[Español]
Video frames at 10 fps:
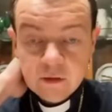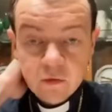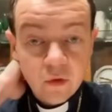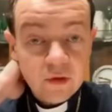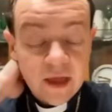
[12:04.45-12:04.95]

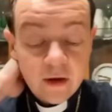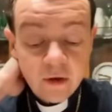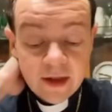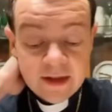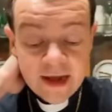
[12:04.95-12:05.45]
No
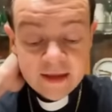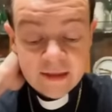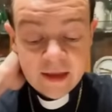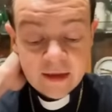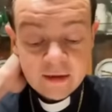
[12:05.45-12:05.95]
tengo a
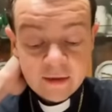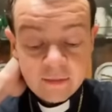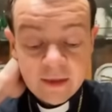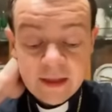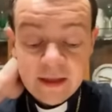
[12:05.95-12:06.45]
nadie,
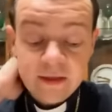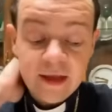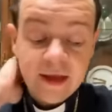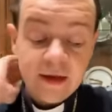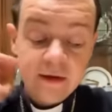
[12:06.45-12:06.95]
me
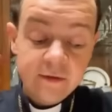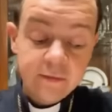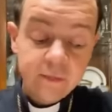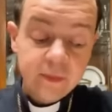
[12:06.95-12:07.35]
dice él.